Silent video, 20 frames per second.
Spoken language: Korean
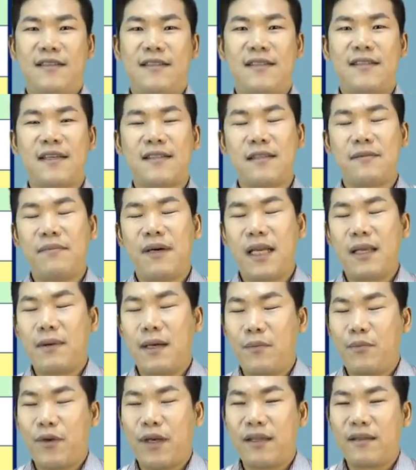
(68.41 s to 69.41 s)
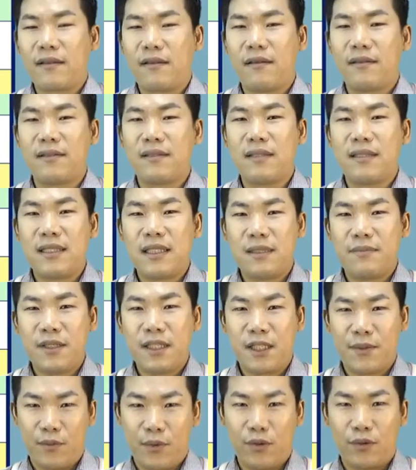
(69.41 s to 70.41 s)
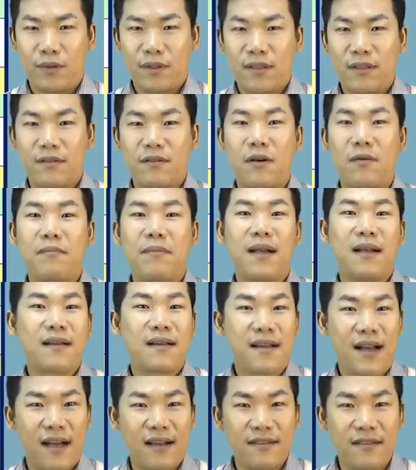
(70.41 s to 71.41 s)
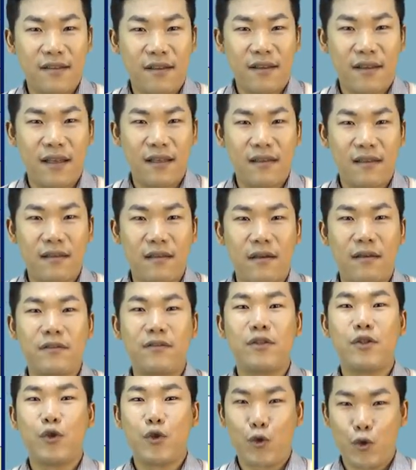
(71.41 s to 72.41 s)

작년 말에 발표했던 1216 정말 강력했던